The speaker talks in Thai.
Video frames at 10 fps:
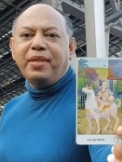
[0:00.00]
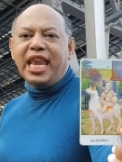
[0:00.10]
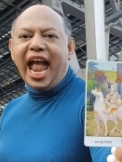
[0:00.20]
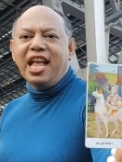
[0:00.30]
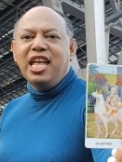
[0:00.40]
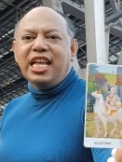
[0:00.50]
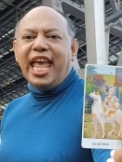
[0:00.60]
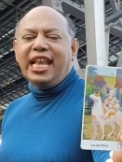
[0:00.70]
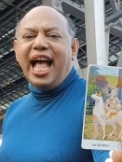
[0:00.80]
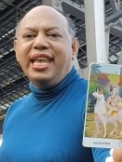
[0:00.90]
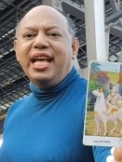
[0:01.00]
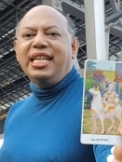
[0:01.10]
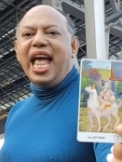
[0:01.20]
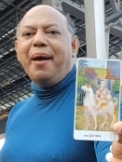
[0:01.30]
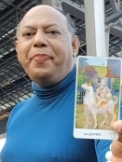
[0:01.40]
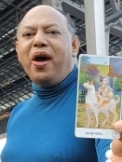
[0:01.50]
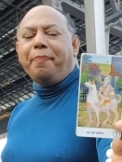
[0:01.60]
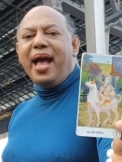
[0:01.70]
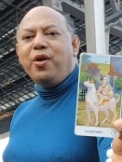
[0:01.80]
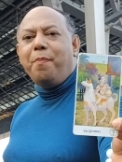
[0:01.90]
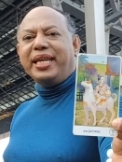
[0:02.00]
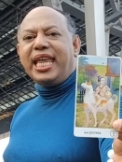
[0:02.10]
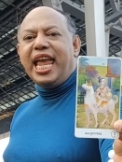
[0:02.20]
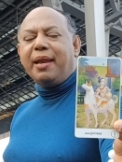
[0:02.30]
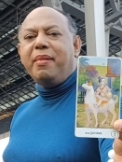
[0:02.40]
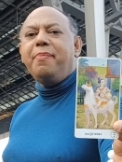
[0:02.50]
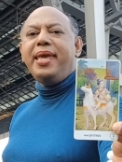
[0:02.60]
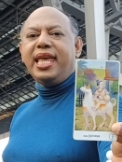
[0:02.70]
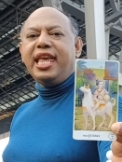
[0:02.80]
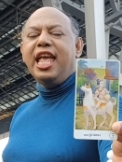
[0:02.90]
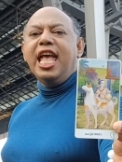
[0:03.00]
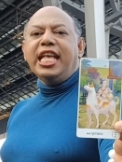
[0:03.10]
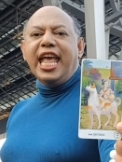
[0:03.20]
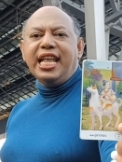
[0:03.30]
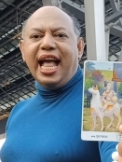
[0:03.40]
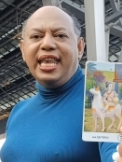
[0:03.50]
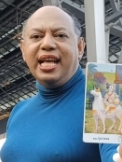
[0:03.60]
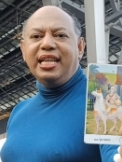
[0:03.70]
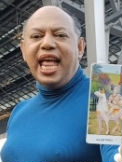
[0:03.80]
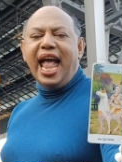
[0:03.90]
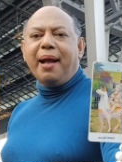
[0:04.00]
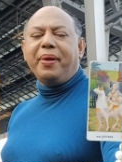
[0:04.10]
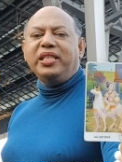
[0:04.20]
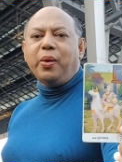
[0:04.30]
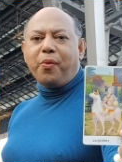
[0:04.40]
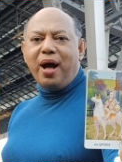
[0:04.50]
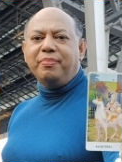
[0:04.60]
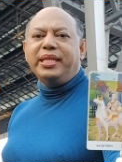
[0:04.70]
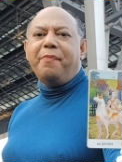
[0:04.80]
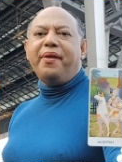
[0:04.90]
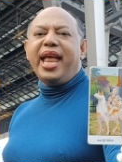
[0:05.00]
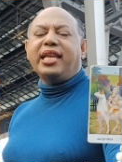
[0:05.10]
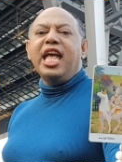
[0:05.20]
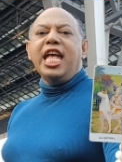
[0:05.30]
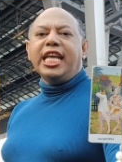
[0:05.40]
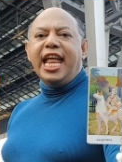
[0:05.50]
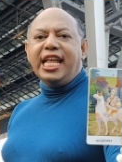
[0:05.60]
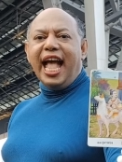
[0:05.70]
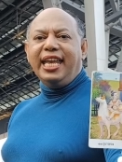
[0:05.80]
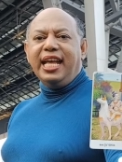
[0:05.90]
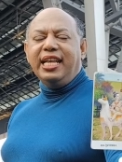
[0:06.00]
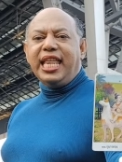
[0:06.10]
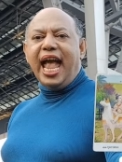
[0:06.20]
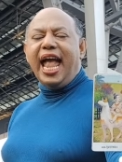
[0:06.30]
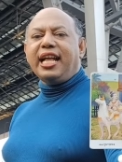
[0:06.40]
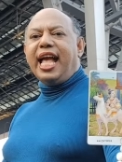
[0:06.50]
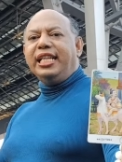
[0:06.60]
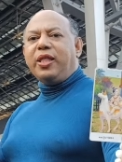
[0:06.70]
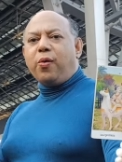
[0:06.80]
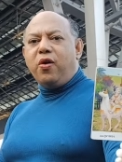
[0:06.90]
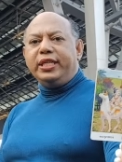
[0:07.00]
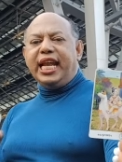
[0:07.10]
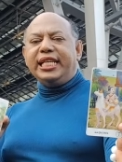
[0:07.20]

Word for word: นะเกณฑ์การเดินทางปลอดภัยอุบัติเหตุไม่มีเกณฑ์การเดินทางประสบความสำเร็จ เกณฑ์การเดินทางการตกลงเจร